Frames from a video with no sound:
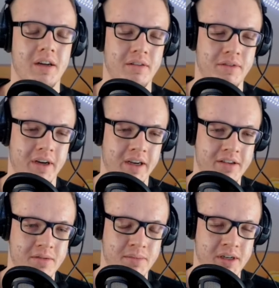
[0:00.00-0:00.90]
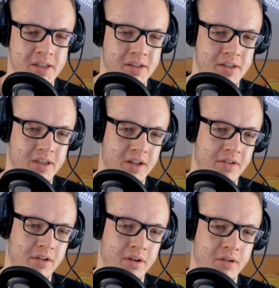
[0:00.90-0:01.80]
vergesst mal dieses
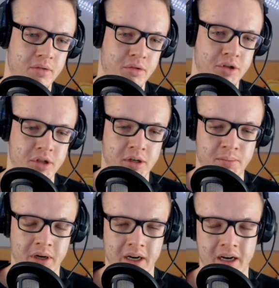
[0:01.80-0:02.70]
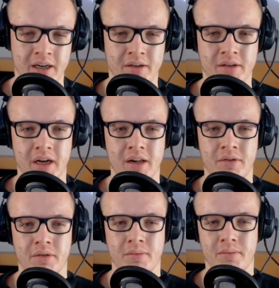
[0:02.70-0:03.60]
ganze Gucci, Prada und all
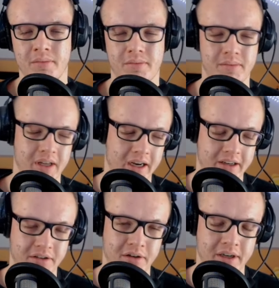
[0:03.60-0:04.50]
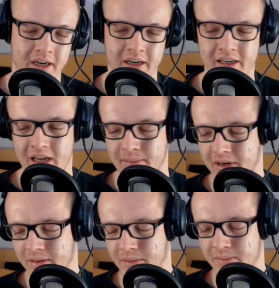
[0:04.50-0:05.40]
so ach, ist auch egal, ich laber
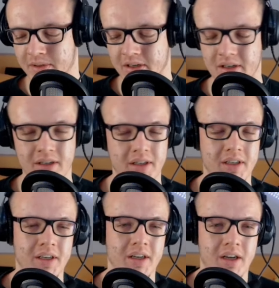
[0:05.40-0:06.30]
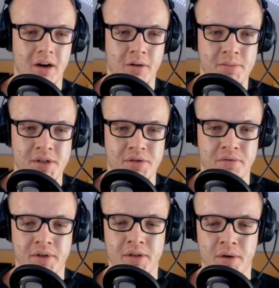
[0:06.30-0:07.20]
da manchmal auch ein bisschen zu
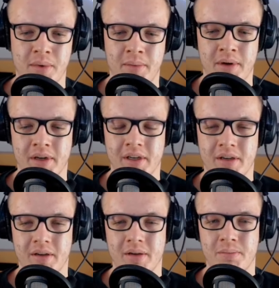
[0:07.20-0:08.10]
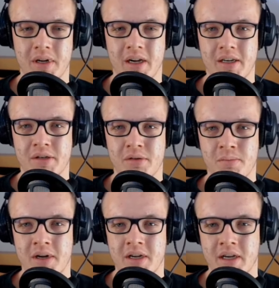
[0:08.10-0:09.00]
viel drüber, aber ich, ich bin halt nicht so ein
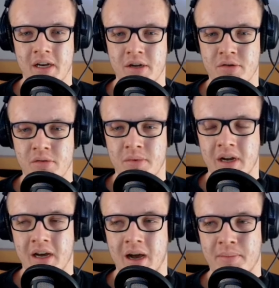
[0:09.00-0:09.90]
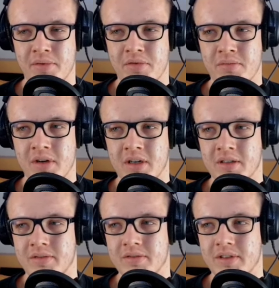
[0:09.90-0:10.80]
materieller Typ. Klar, ab und zu
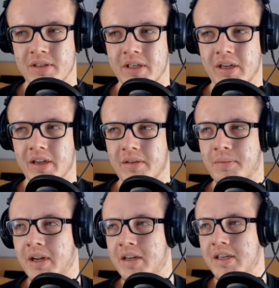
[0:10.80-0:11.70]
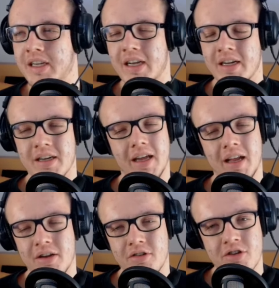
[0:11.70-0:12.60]
mal, äh, man hätte, jeder hätte
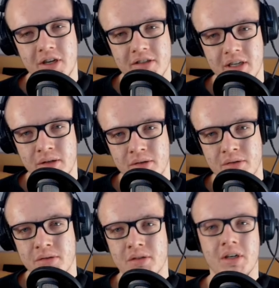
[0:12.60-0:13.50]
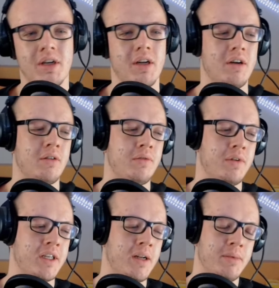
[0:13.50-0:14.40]
gerne ein schickes Auto und
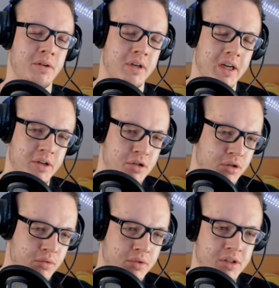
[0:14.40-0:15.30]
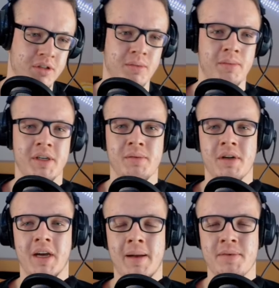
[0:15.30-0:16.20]
vielleicht hat man auch gerne eine schöne Uhr und so, aber manche
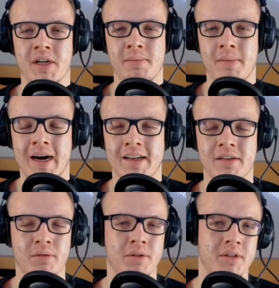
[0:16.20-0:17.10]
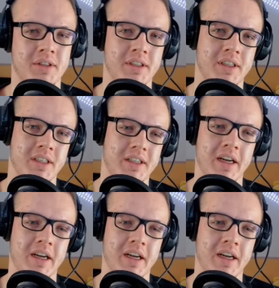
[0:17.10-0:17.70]
übertreiben es halt maßlos. Ne? Ich